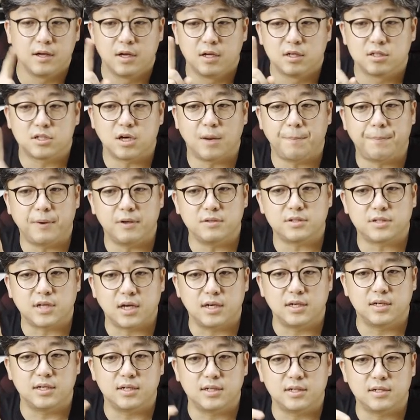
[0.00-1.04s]
첫
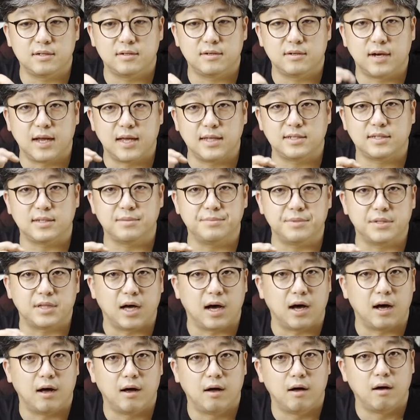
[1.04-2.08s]
번째는
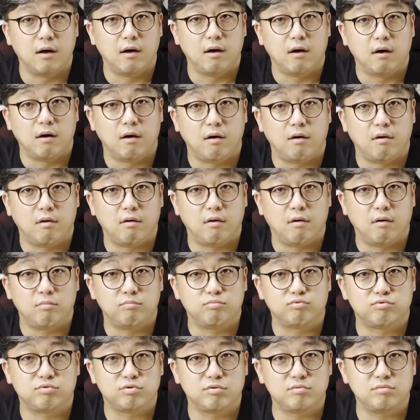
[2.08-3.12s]
렌즈입니다 어,
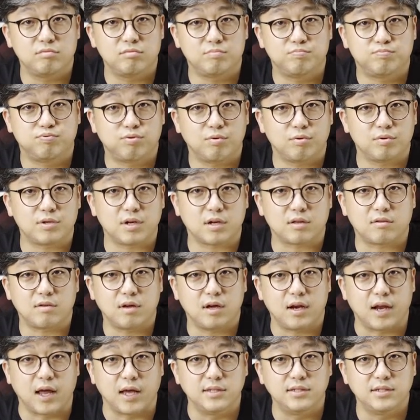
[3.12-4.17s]
무슨
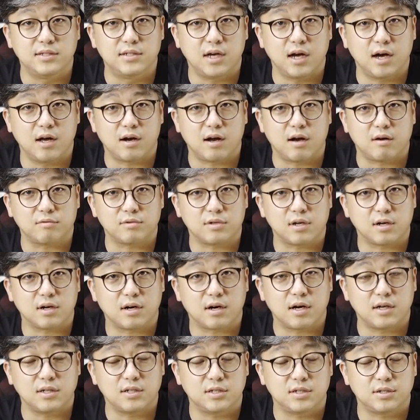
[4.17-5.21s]
프로젝트의 렌즈야 라고
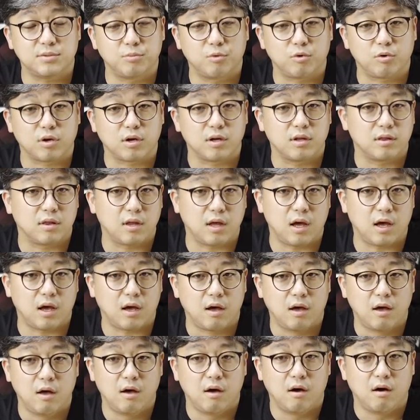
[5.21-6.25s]
생각하실지 모르겠는데
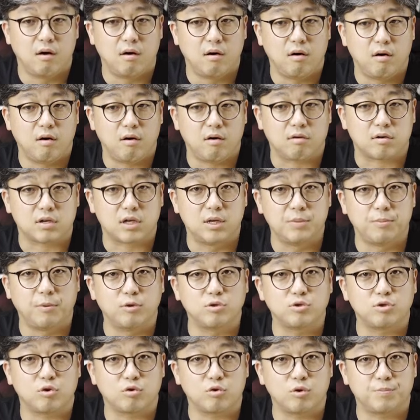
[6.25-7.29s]
어,
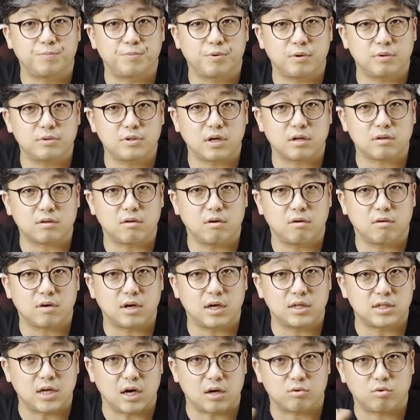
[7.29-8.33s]
기본적으로
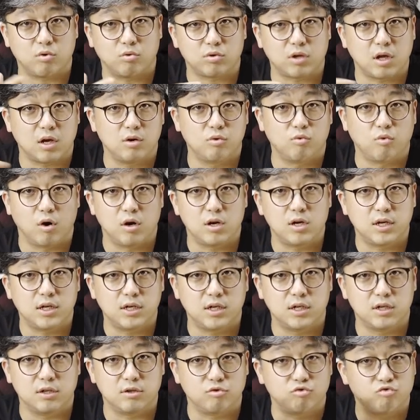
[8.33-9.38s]
프로젝터가 작동되는
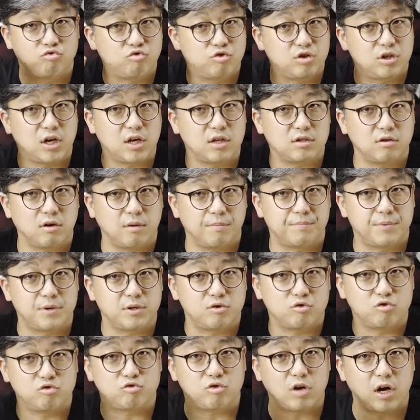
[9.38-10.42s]
원리는 뒤에서
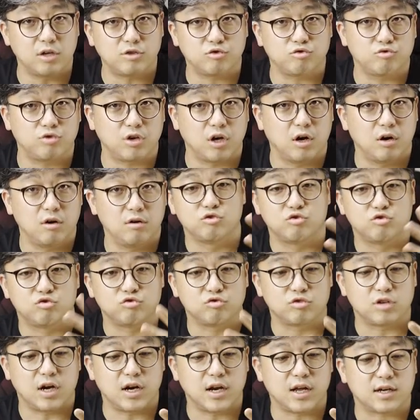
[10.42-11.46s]
빛을 쏴주고요
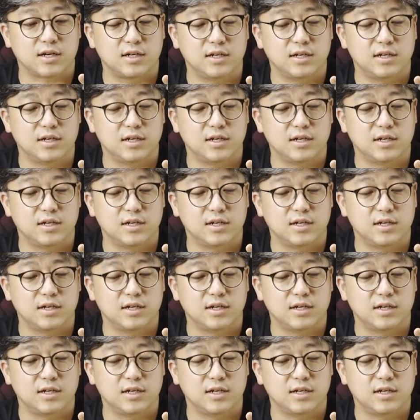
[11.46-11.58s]
중간에